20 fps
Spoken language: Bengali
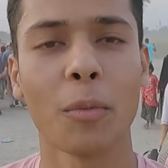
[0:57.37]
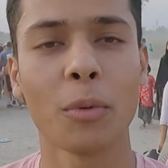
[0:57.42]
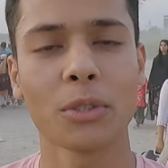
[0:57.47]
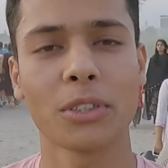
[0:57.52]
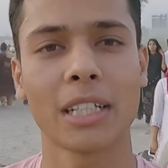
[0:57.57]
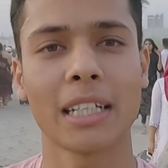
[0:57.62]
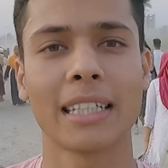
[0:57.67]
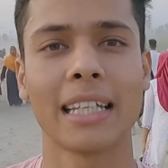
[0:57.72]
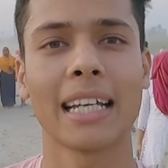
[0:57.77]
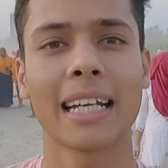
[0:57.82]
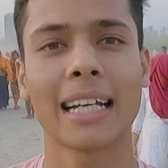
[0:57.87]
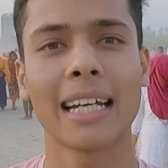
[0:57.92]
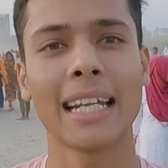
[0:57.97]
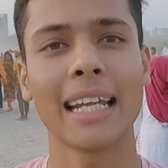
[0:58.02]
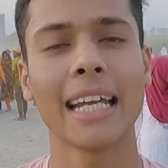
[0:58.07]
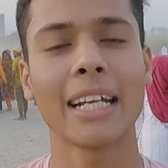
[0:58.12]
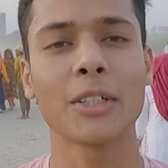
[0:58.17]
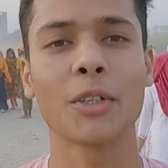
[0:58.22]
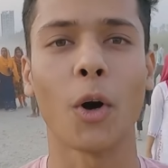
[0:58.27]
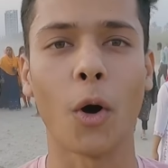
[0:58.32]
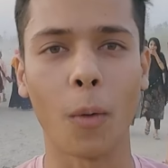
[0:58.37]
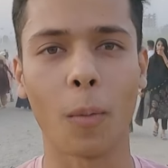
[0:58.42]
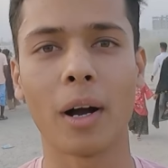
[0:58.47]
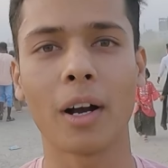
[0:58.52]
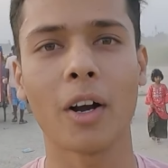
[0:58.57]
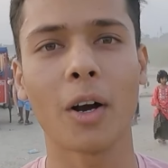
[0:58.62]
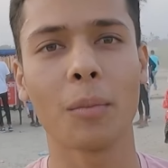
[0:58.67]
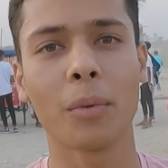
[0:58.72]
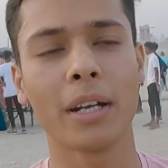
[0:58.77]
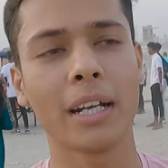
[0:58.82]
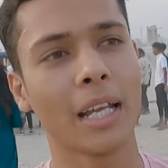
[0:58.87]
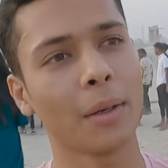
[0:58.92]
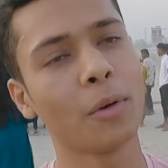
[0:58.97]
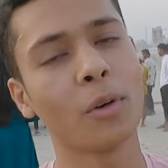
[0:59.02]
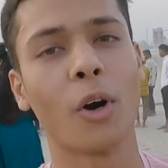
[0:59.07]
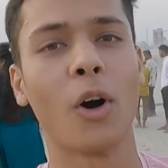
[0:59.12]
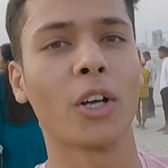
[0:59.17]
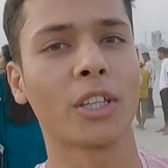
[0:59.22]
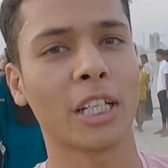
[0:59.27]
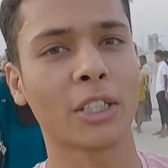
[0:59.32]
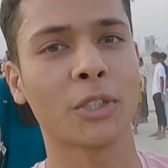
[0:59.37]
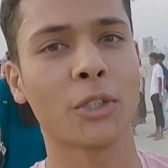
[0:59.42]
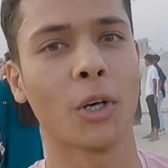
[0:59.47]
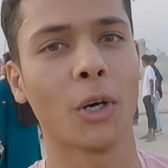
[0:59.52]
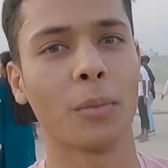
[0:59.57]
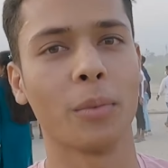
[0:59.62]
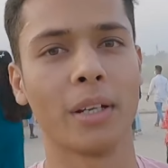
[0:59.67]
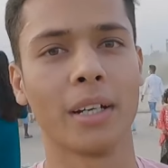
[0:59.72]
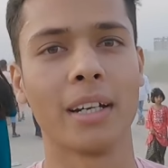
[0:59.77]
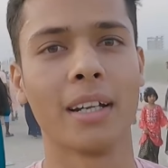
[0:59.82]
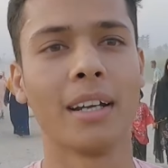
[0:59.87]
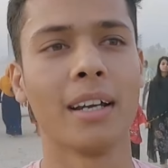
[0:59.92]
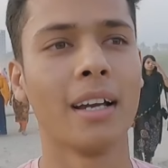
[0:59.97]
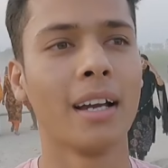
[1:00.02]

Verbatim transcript: অবস্থা দেখলে একটু অবাক হবেন এবং হতাশা হবেন